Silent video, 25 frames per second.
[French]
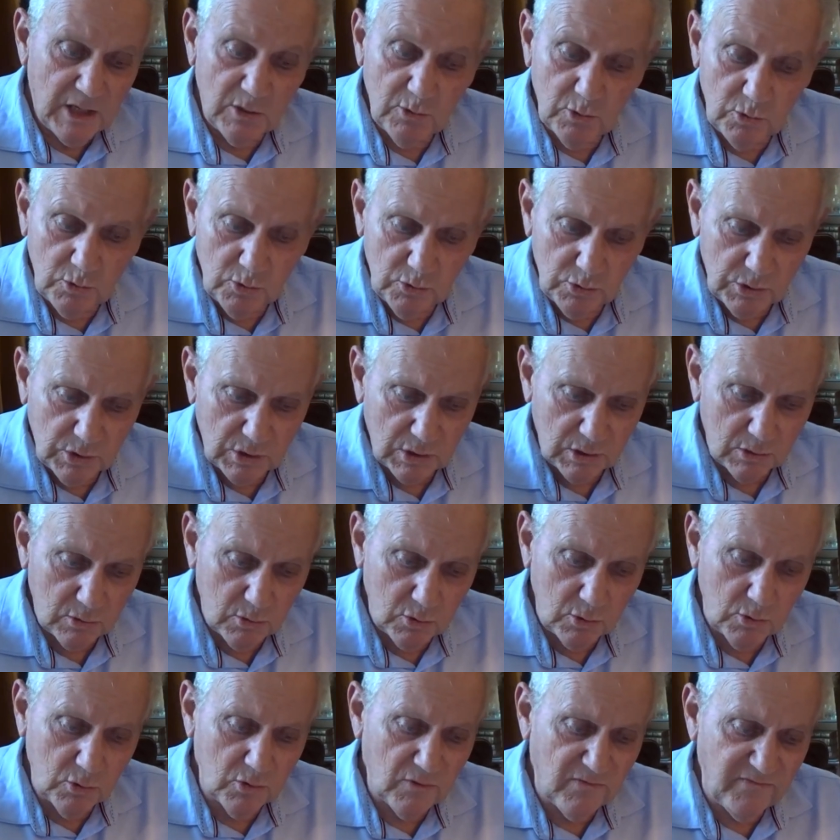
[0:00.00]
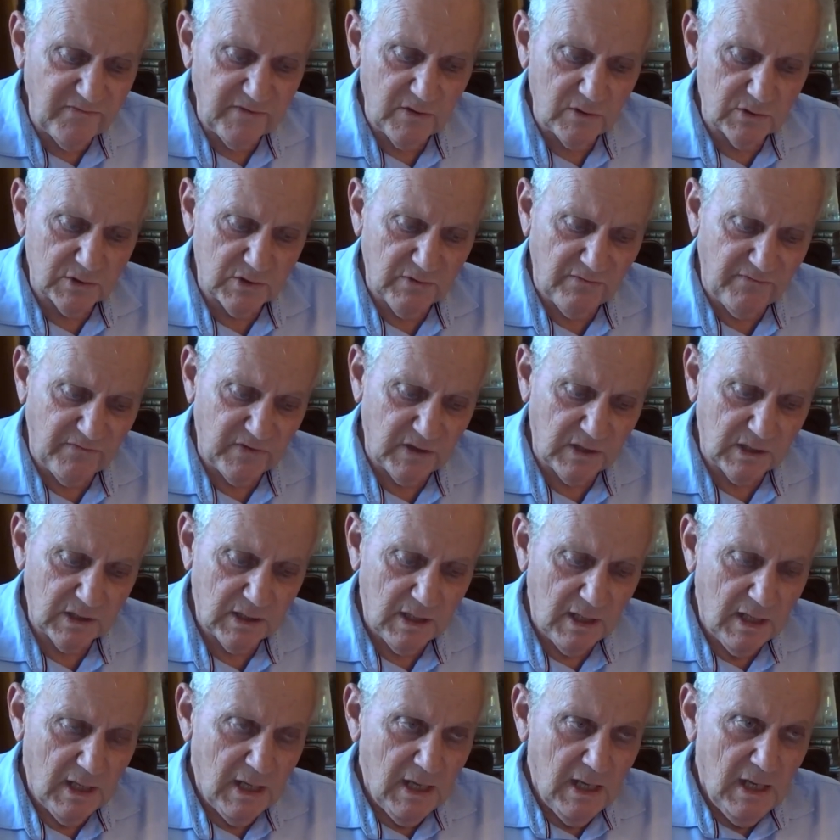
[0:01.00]
et du doute, du doute
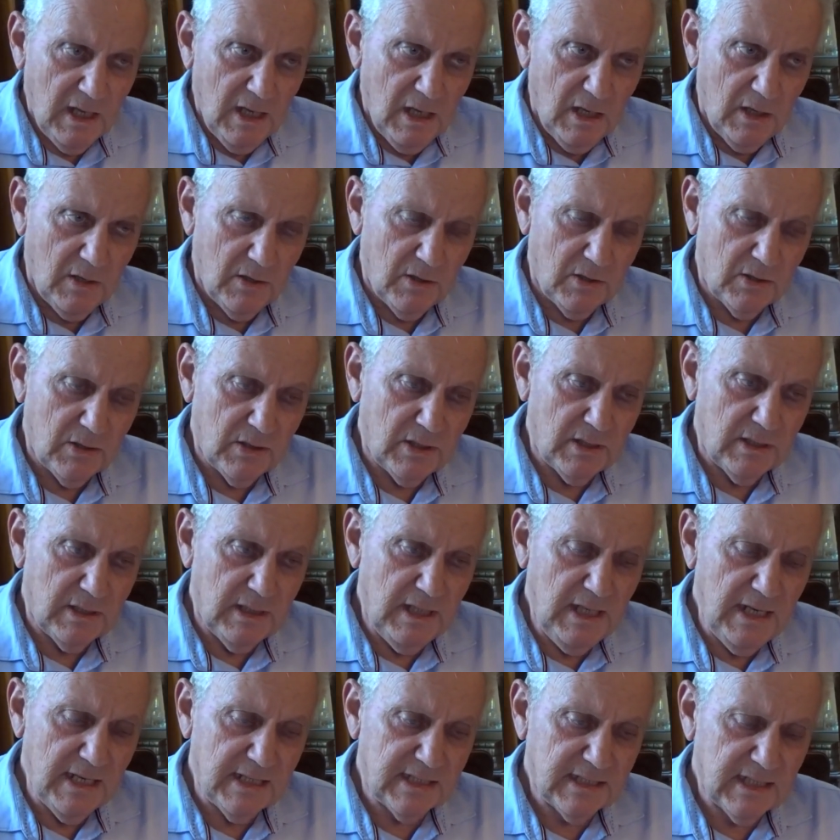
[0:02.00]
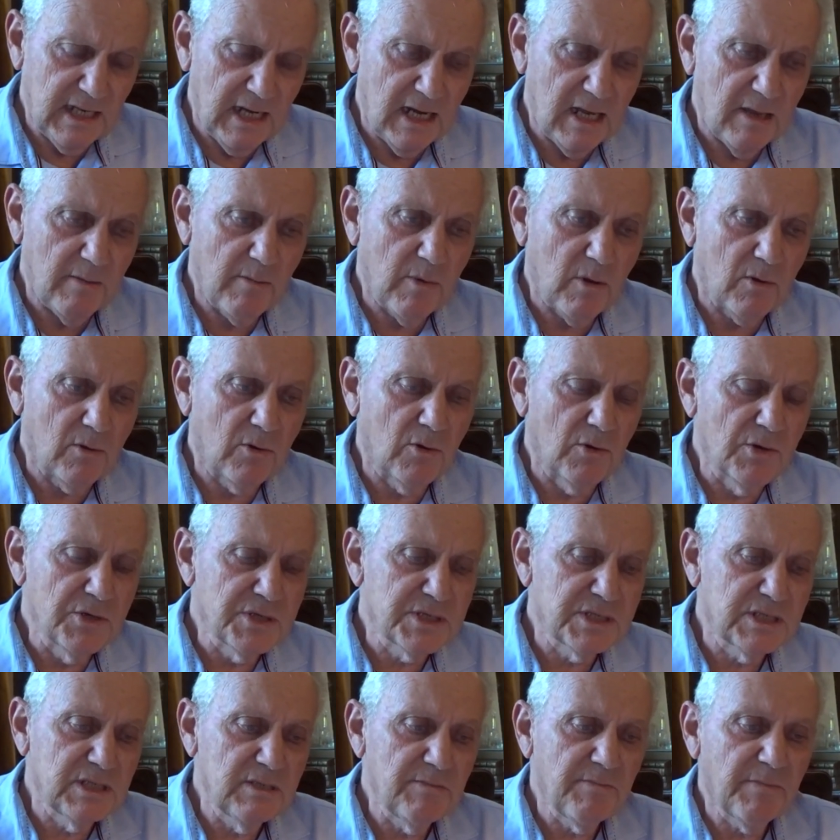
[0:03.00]
philosophique. Euh, il est célèbre
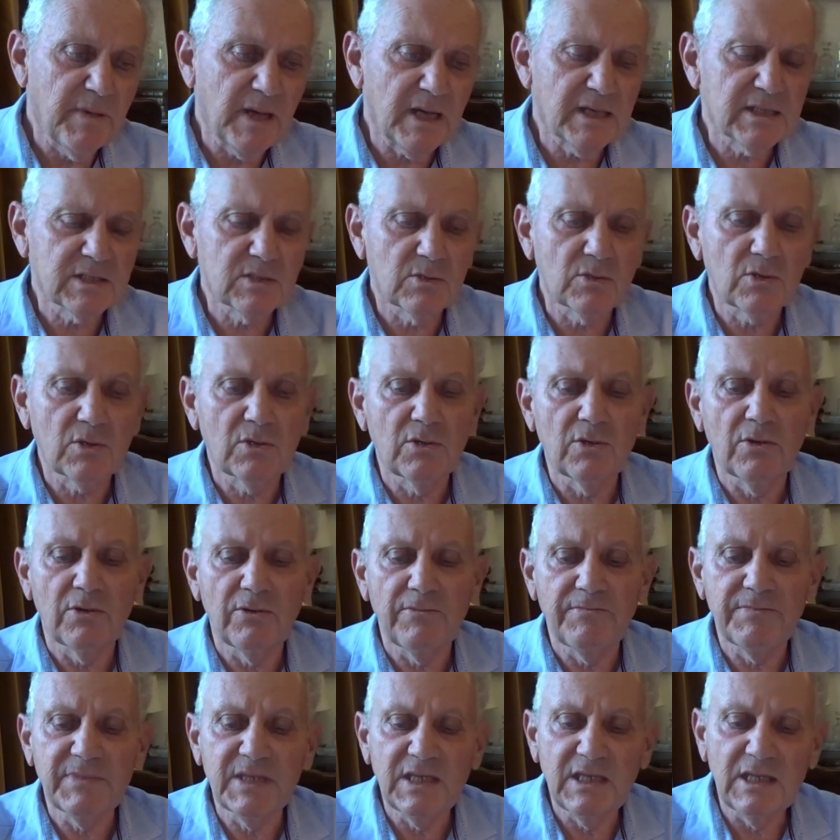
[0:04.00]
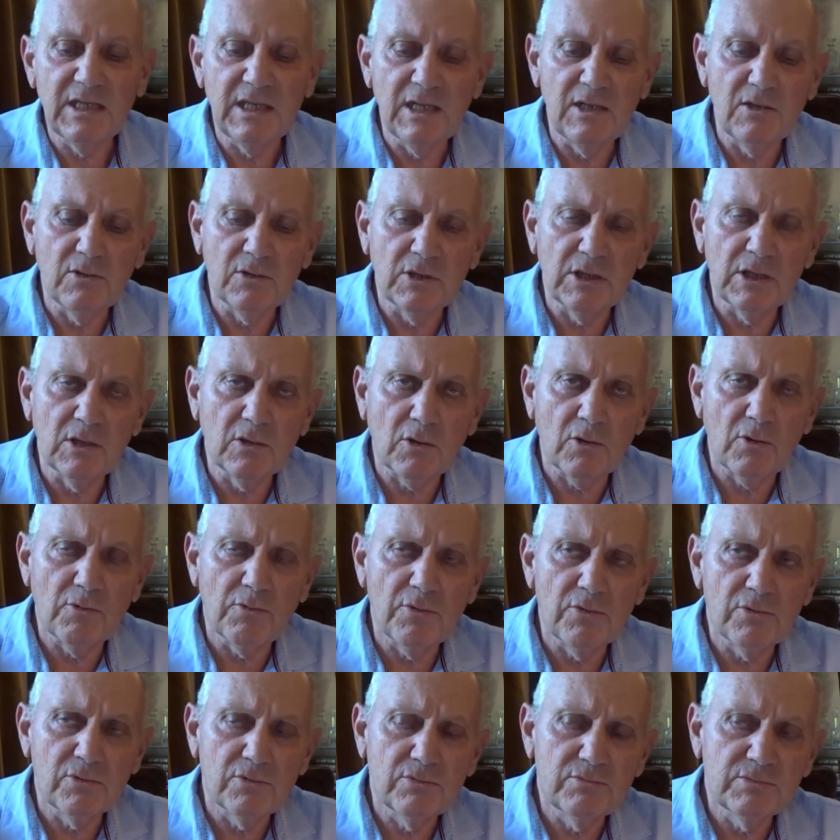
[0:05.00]
aussi parce que il,
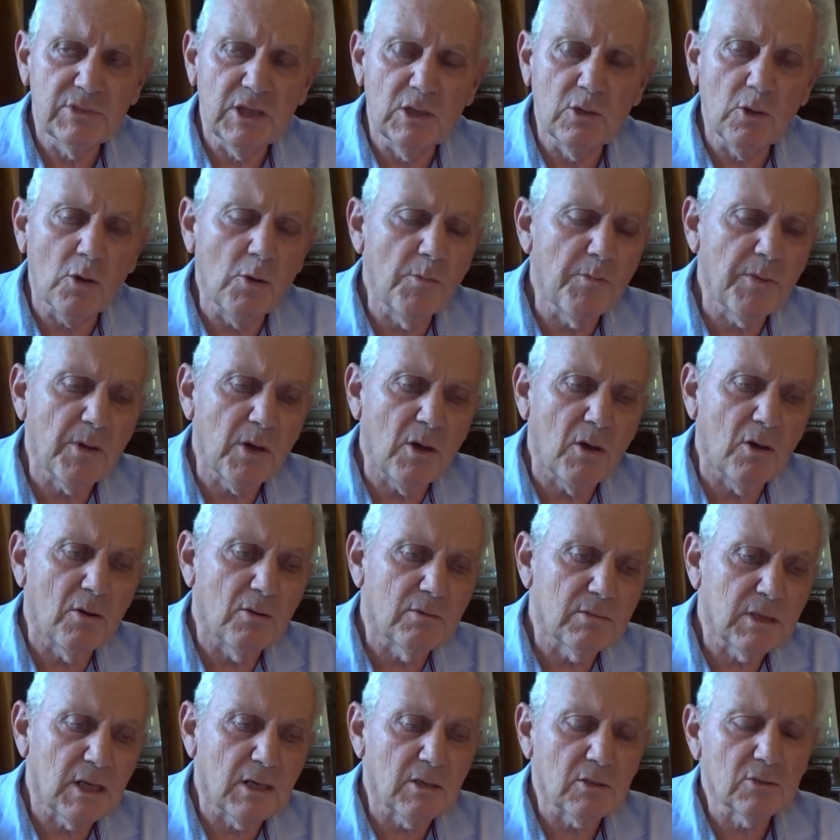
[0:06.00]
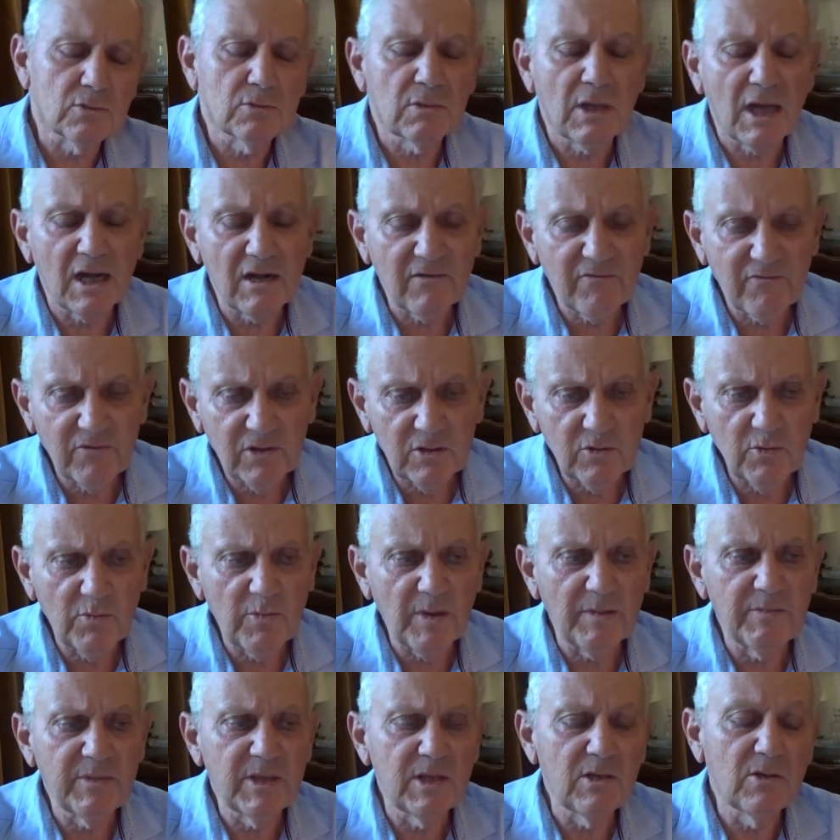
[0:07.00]
reprend alors à la fois de
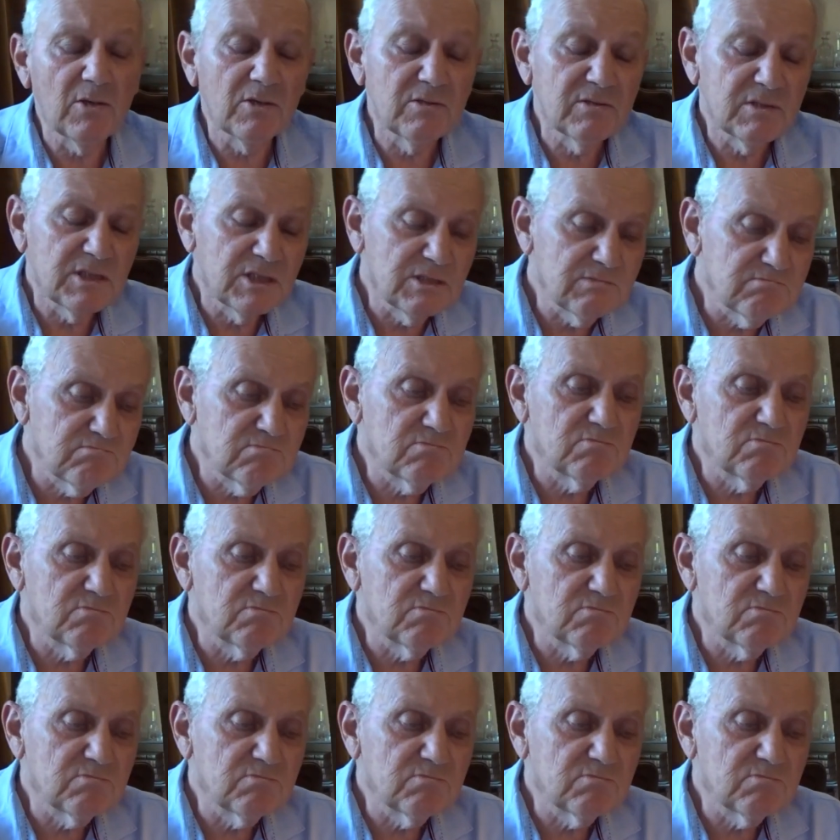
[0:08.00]
Babylone